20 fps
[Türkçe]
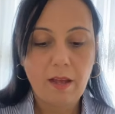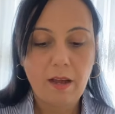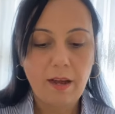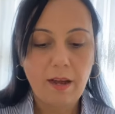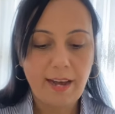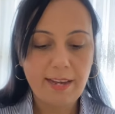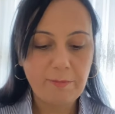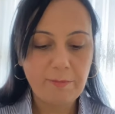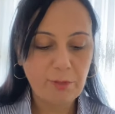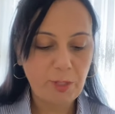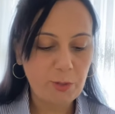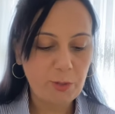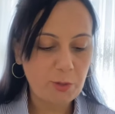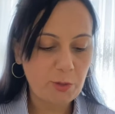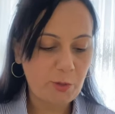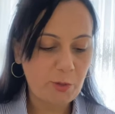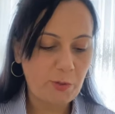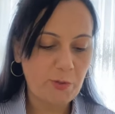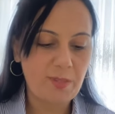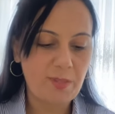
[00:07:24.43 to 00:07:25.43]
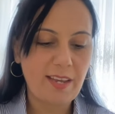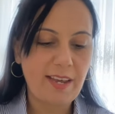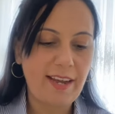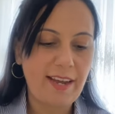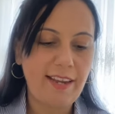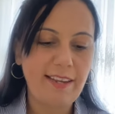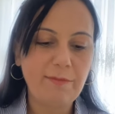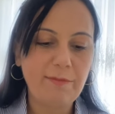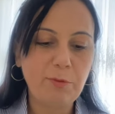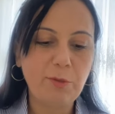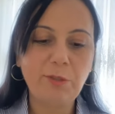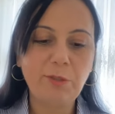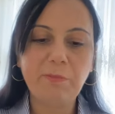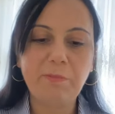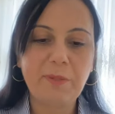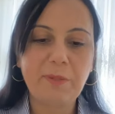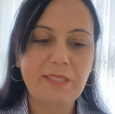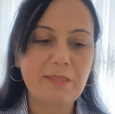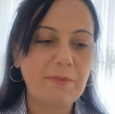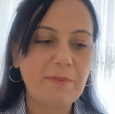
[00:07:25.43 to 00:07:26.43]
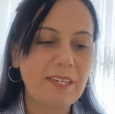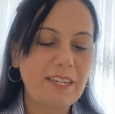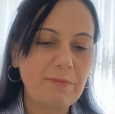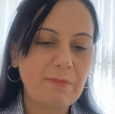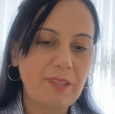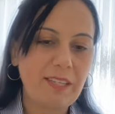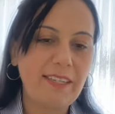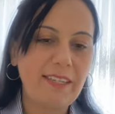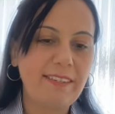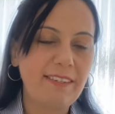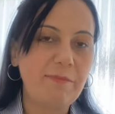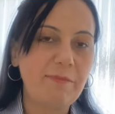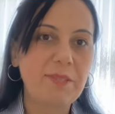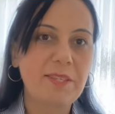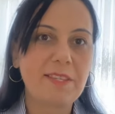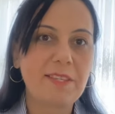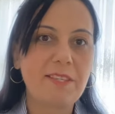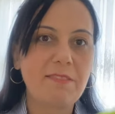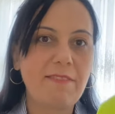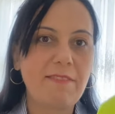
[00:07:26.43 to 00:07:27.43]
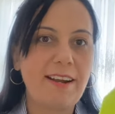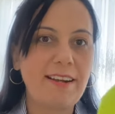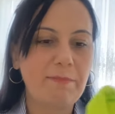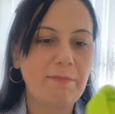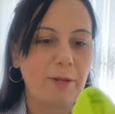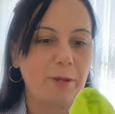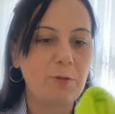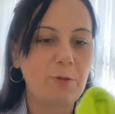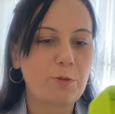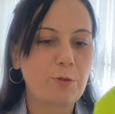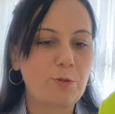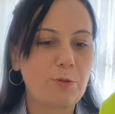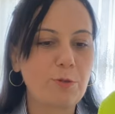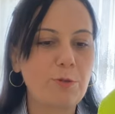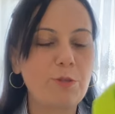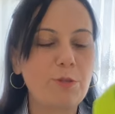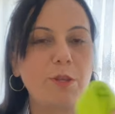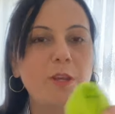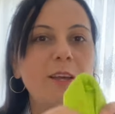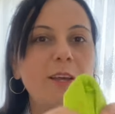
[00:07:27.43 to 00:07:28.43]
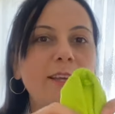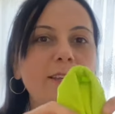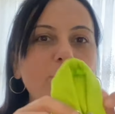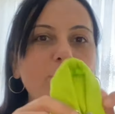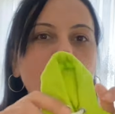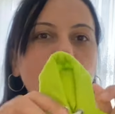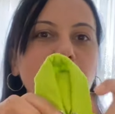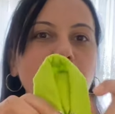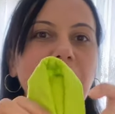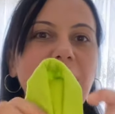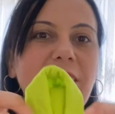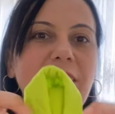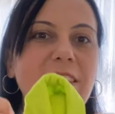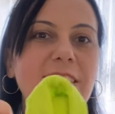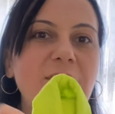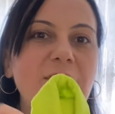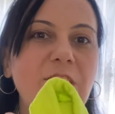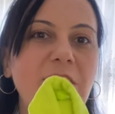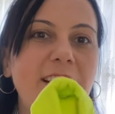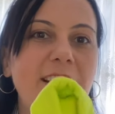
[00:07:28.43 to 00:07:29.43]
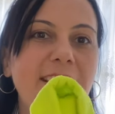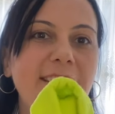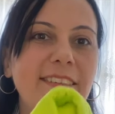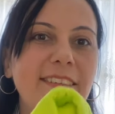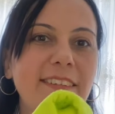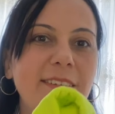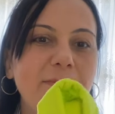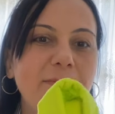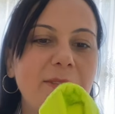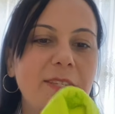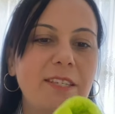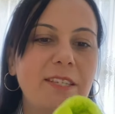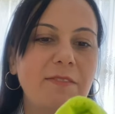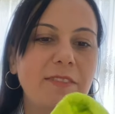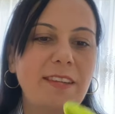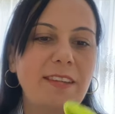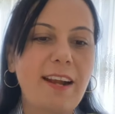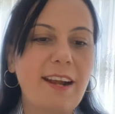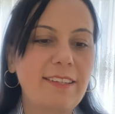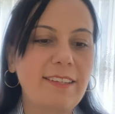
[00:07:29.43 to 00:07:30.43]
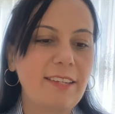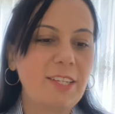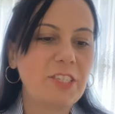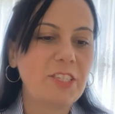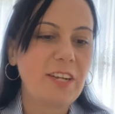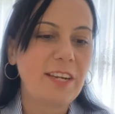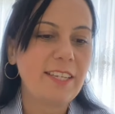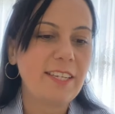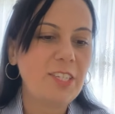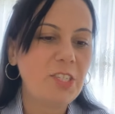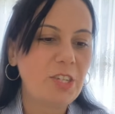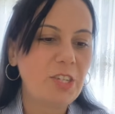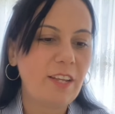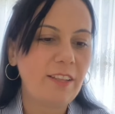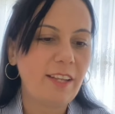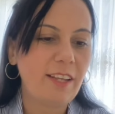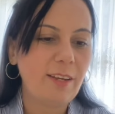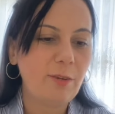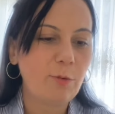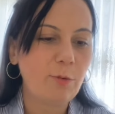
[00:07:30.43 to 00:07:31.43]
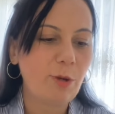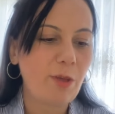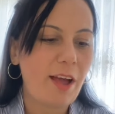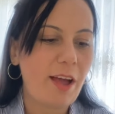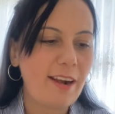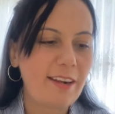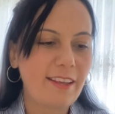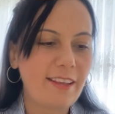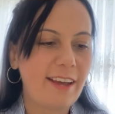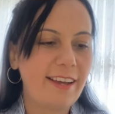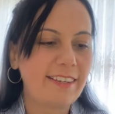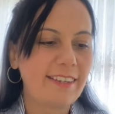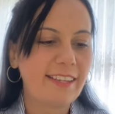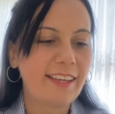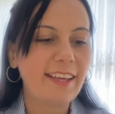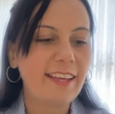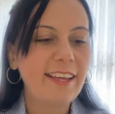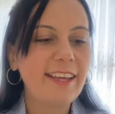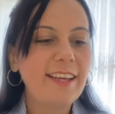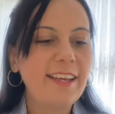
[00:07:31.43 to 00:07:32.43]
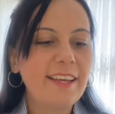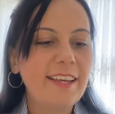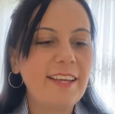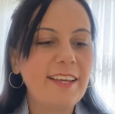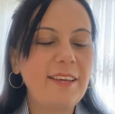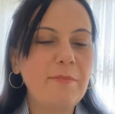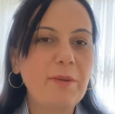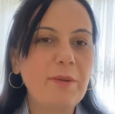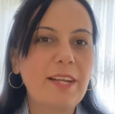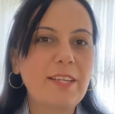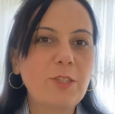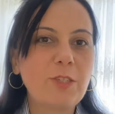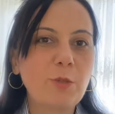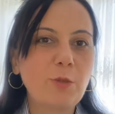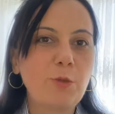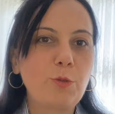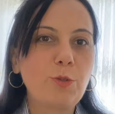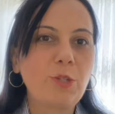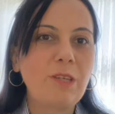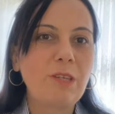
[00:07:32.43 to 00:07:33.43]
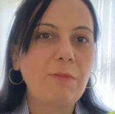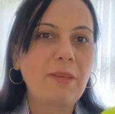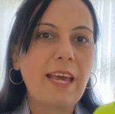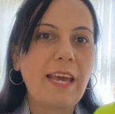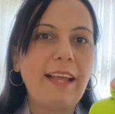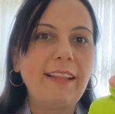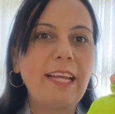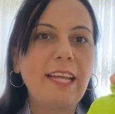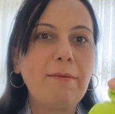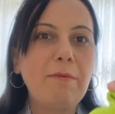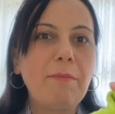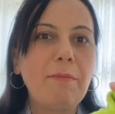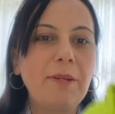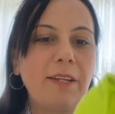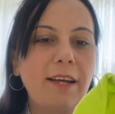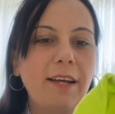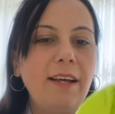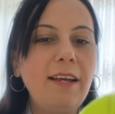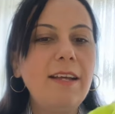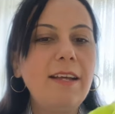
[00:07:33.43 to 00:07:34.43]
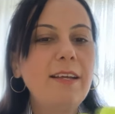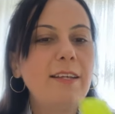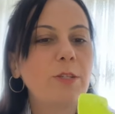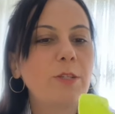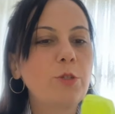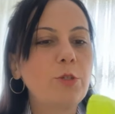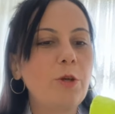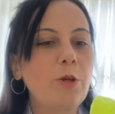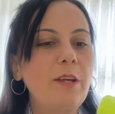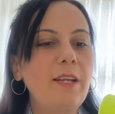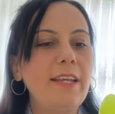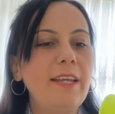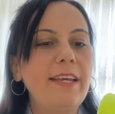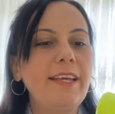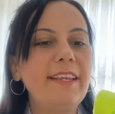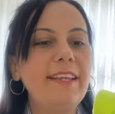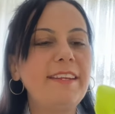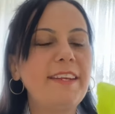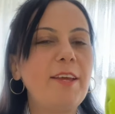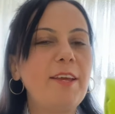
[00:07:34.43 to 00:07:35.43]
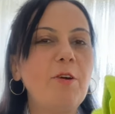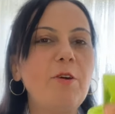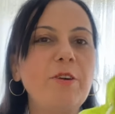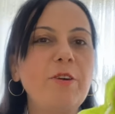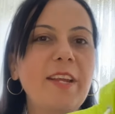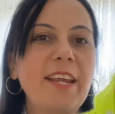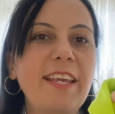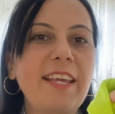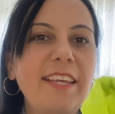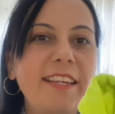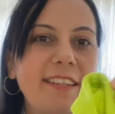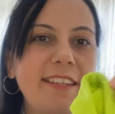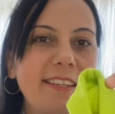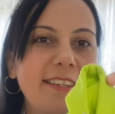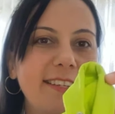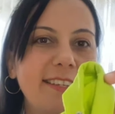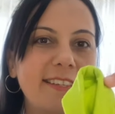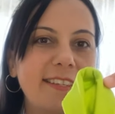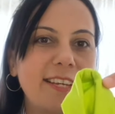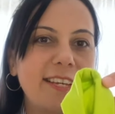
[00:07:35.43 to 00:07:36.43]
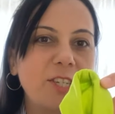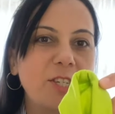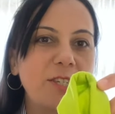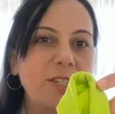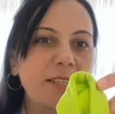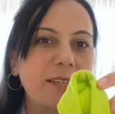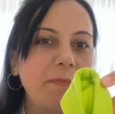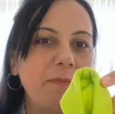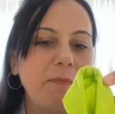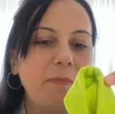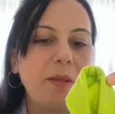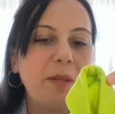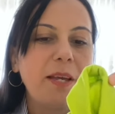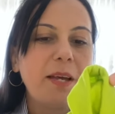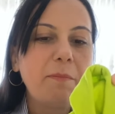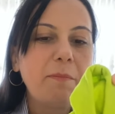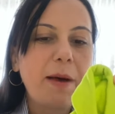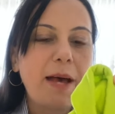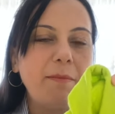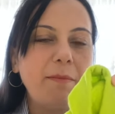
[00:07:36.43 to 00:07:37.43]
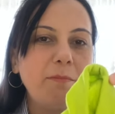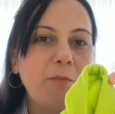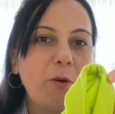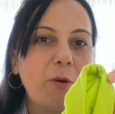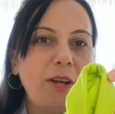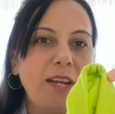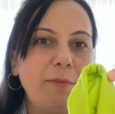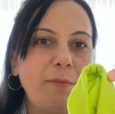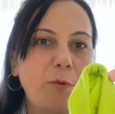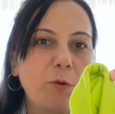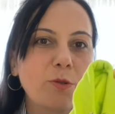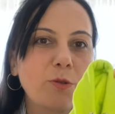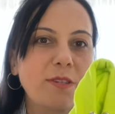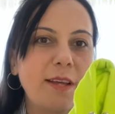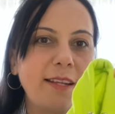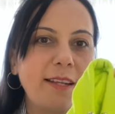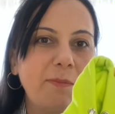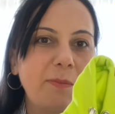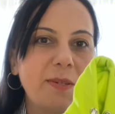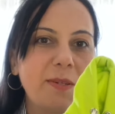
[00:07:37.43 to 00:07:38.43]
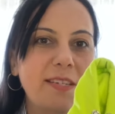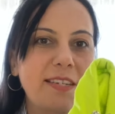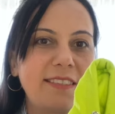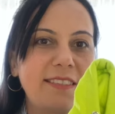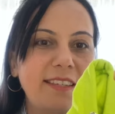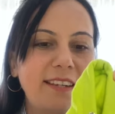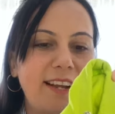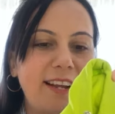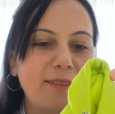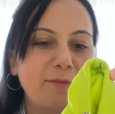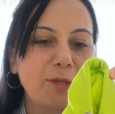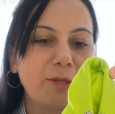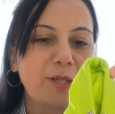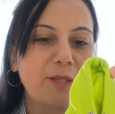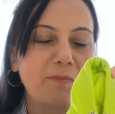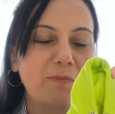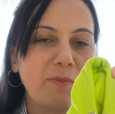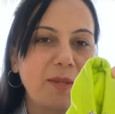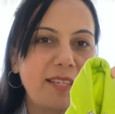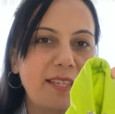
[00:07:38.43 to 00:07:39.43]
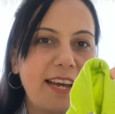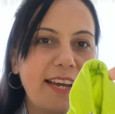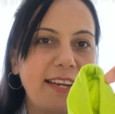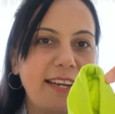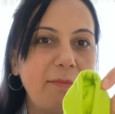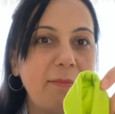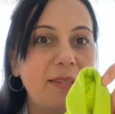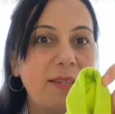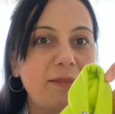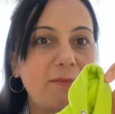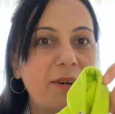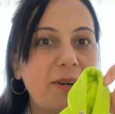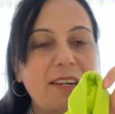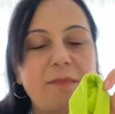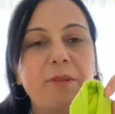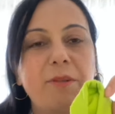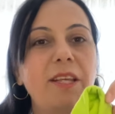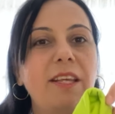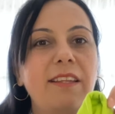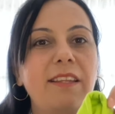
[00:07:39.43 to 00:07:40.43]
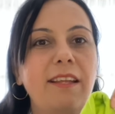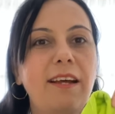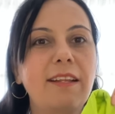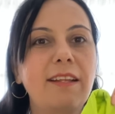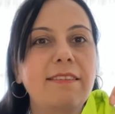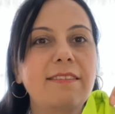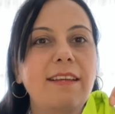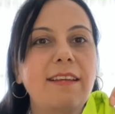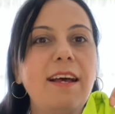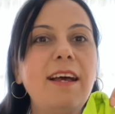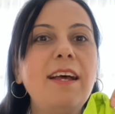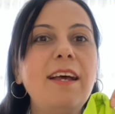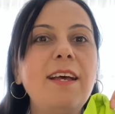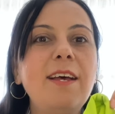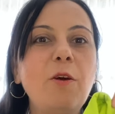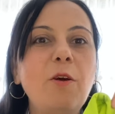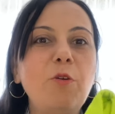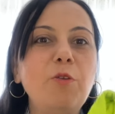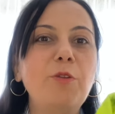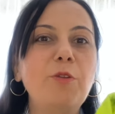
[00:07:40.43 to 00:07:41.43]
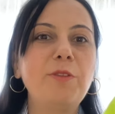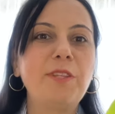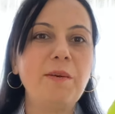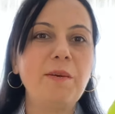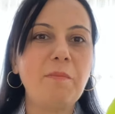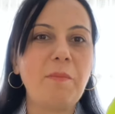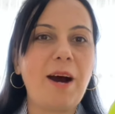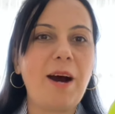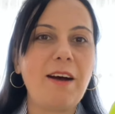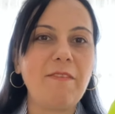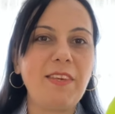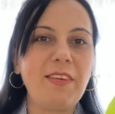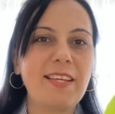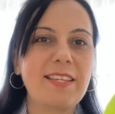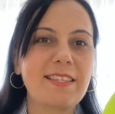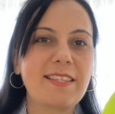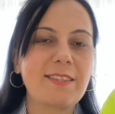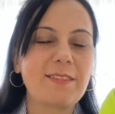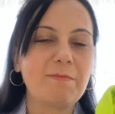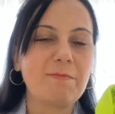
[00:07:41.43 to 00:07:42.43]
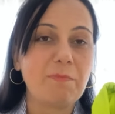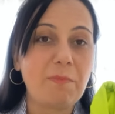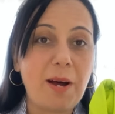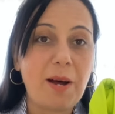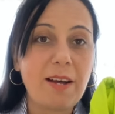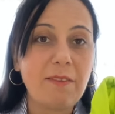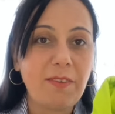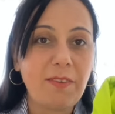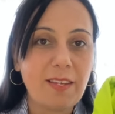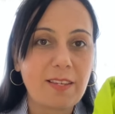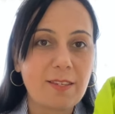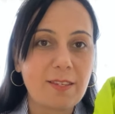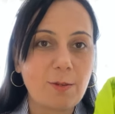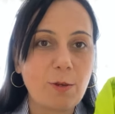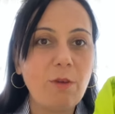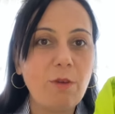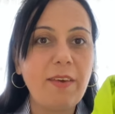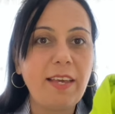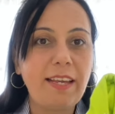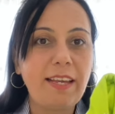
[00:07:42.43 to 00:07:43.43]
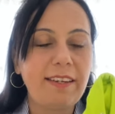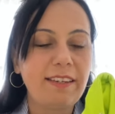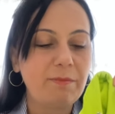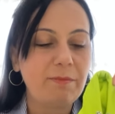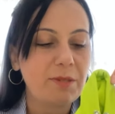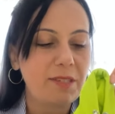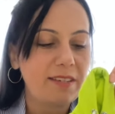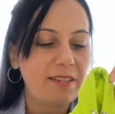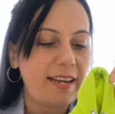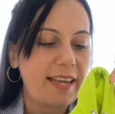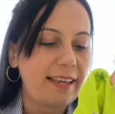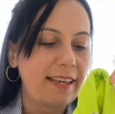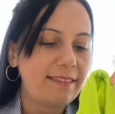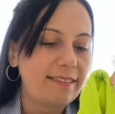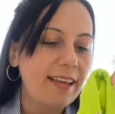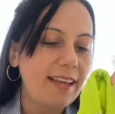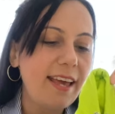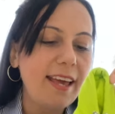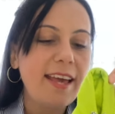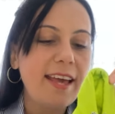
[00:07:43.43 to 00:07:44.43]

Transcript: Ay bu da çok güzel. Bunun bizim arabada kırmızısı var biliyorsunuz. Şu vites için aldığım sivit arkadaşlar. İnşallah uyar yani. Ee, birazcık küçük gibi geldi ama bana şöyle neon rengini seçtim. Ben böyle Bostanlı Pazarı'ndan almıştım bir tane. Bizim arabadaki de hatta önünde mavi, yazı, mavi yazıyor ve kırmızı renkte.